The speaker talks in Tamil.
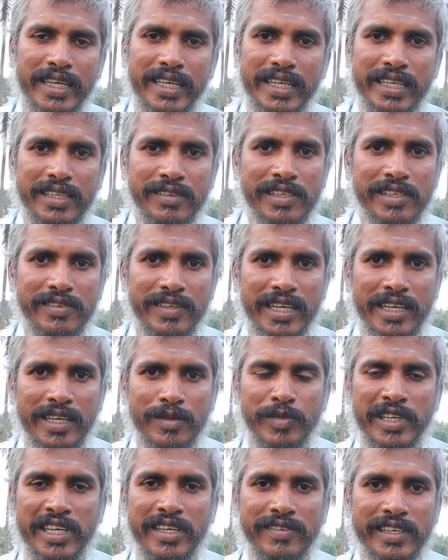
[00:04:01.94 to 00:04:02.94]
இயற்கை வழி
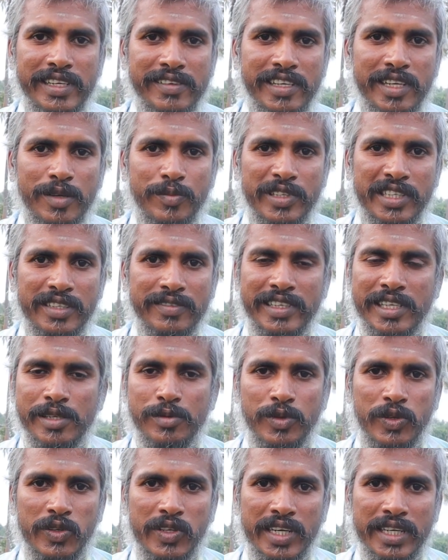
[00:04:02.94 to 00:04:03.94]
வேளாண்மையில் விளைவிக்கப்பட்ட
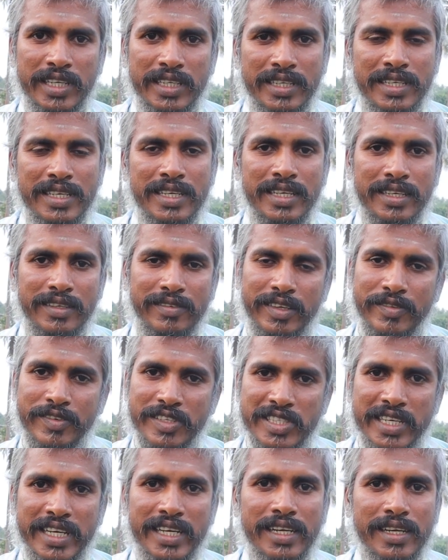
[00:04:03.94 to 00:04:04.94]
விளைபொருட்களை
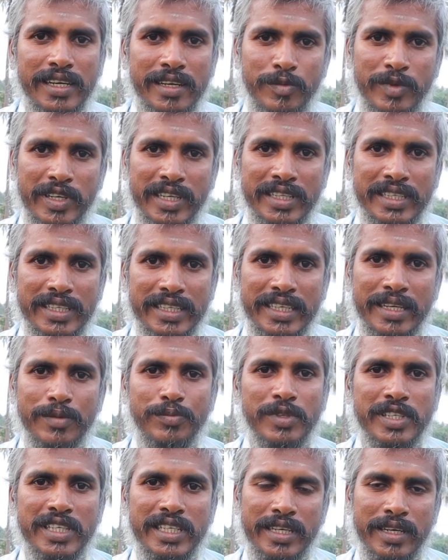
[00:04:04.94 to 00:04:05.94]
விவசாயிகளிடமிருந்து
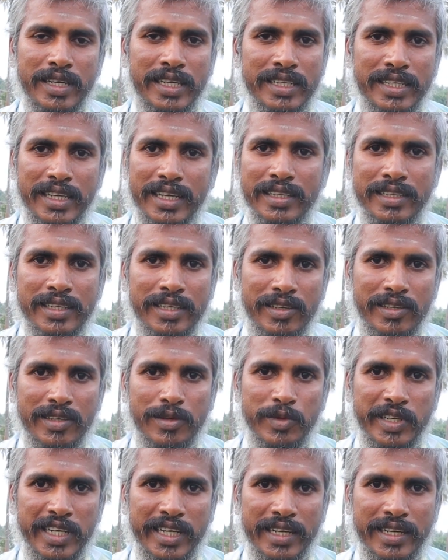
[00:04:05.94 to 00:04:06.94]
எப்படி நாங்கள்
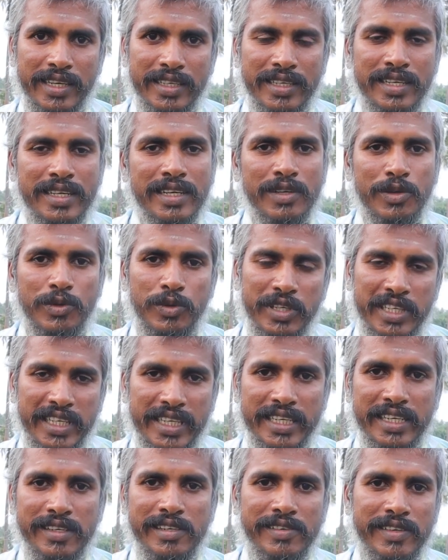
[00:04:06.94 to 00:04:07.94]
தேர்ந்தெடுக்கிறோம் அப்படிங்கன்னா ஒரு
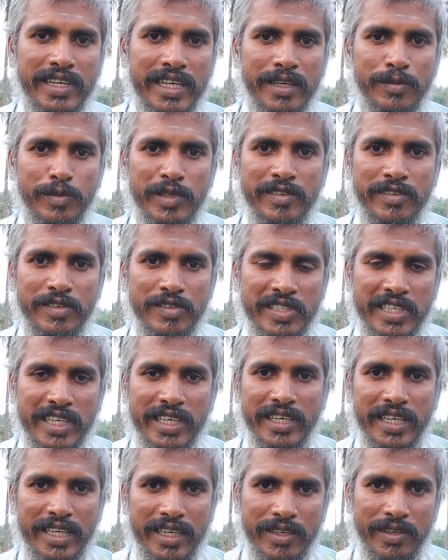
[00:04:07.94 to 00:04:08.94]
இயற்கை வழி வேளாண்மை
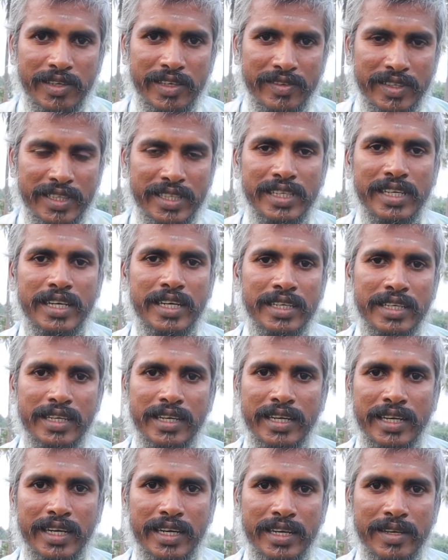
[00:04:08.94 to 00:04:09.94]
விவசாயி எங்களோட வந்து
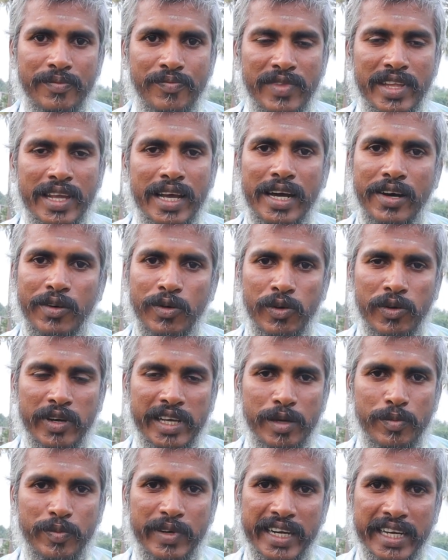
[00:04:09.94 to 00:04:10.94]
அணுகுனாங்கன்னா
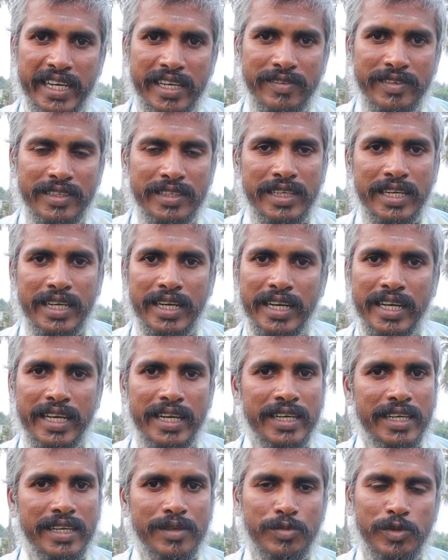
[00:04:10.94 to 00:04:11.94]
அவங்களுடைய பண்ணையை வந்து நாங்கள்
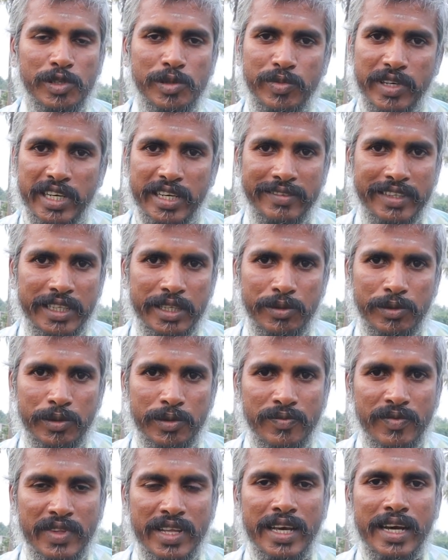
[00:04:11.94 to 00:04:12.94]
நேரடியாக போய்
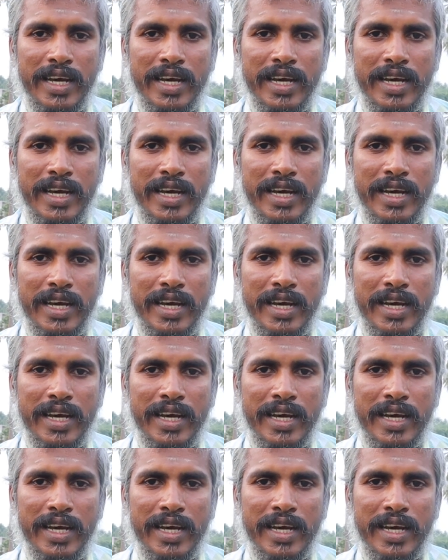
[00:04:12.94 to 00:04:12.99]
பார்வையிடுவோம்